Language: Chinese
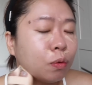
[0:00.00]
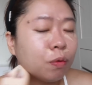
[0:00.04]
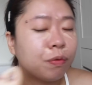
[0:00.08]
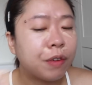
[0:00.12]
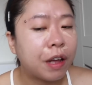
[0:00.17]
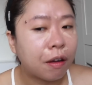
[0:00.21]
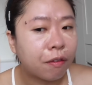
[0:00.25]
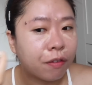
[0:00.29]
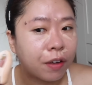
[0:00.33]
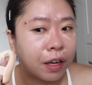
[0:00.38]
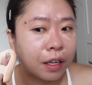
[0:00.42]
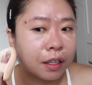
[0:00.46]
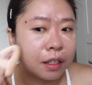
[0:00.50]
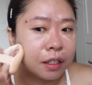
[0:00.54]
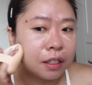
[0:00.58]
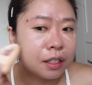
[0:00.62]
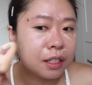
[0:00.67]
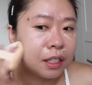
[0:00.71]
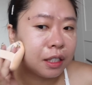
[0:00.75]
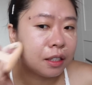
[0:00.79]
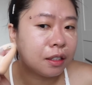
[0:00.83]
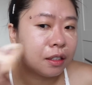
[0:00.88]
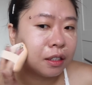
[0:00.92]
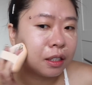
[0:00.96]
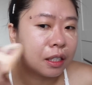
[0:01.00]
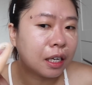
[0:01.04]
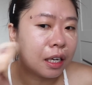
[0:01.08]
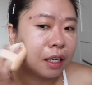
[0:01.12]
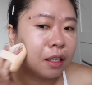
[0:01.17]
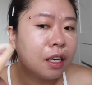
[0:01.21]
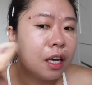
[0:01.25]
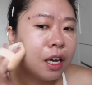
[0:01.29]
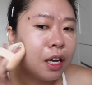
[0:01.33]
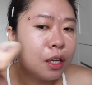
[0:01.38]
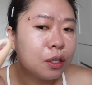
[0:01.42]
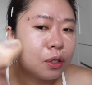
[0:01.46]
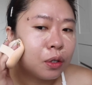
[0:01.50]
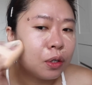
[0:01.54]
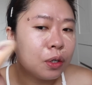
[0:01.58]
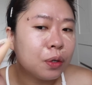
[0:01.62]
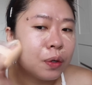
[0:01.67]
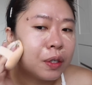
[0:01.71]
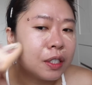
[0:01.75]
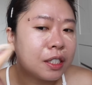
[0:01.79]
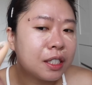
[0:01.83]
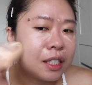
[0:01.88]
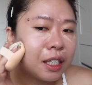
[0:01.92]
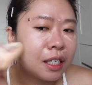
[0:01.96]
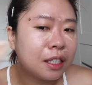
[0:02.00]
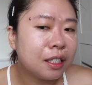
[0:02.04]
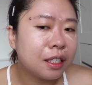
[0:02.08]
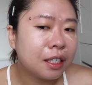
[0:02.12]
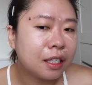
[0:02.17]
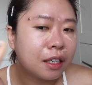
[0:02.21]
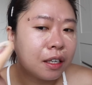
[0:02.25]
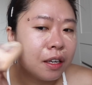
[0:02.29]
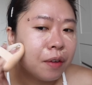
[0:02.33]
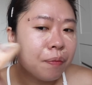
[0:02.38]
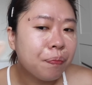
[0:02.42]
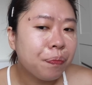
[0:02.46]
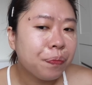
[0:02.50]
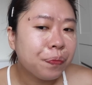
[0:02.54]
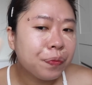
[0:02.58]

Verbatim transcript: 非常非常的紧张，就因为真的。